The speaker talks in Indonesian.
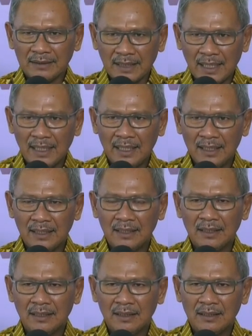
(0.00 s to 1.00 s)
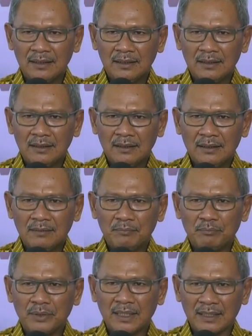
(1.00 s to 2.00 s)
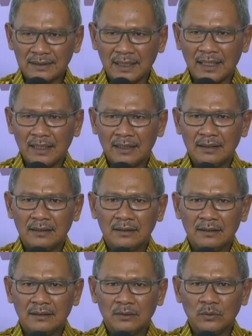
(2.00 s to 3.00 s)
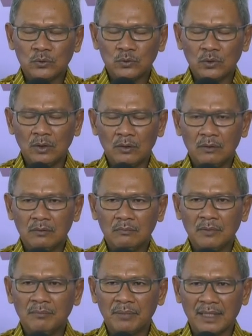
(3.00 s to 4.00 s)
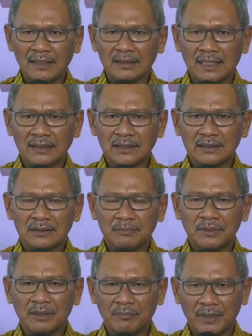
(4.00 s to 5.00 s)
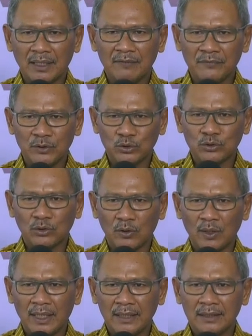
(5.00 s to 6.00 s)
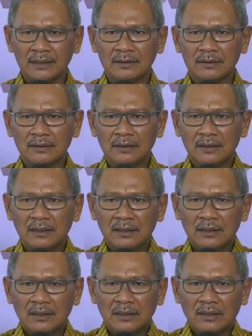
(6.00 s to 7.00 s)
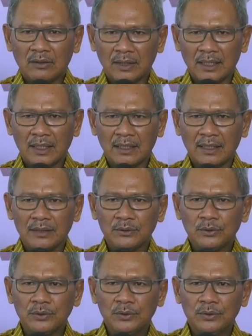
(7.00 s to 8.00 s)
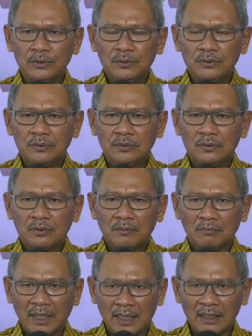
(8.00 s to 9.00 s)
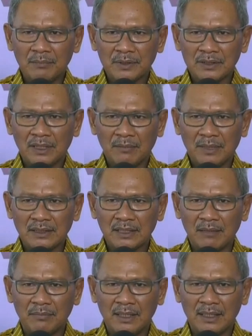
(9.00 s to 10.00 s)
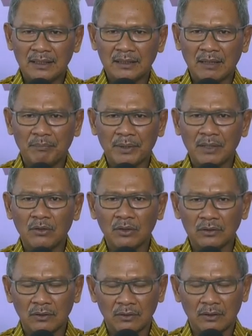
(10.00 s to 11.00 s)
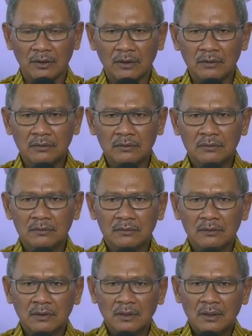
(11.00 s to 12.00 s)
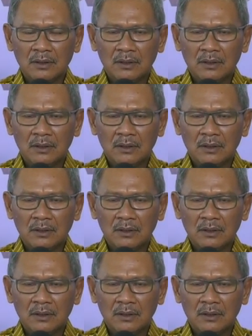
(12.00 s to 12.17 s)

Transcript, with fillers: pemerintah bekerja untuk memberantas penyebaran virus corona ini. Oleh karena itu, mari bersama-sama kita bergotong royong